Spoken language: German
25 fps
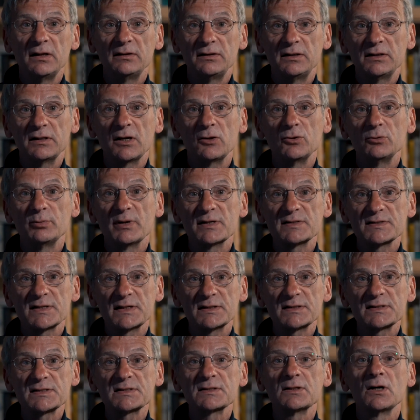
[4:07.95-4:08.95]
die ja
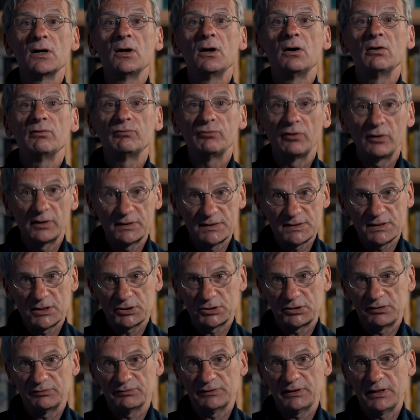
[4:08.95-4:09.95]
übersetzt
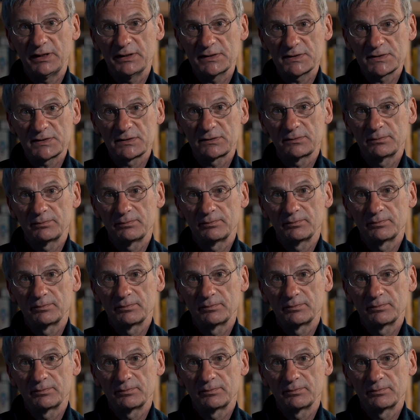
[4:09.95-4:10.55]
Volksherrschaft heißt.